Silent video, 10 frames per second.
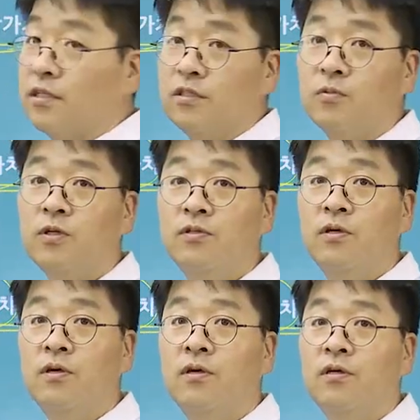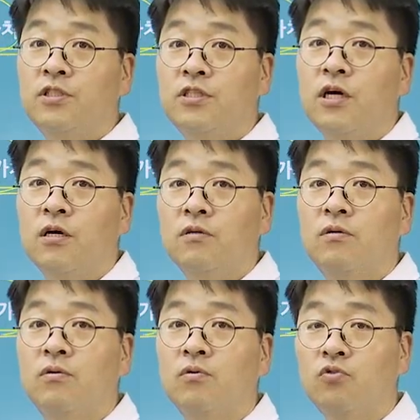가치는 시장
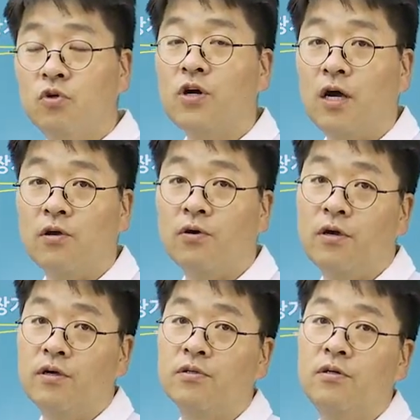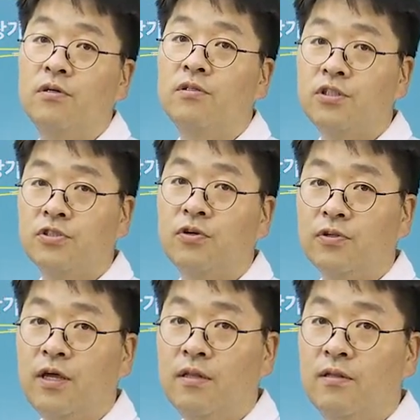균형 가격에 의해서
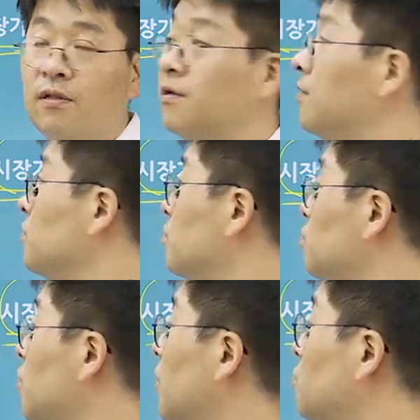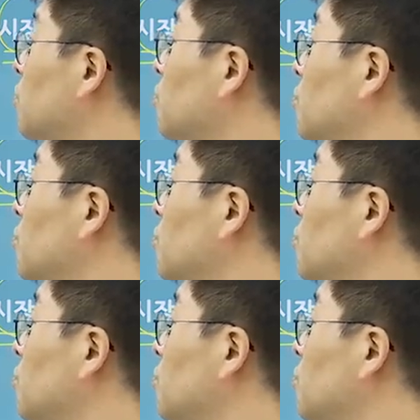측정된 최종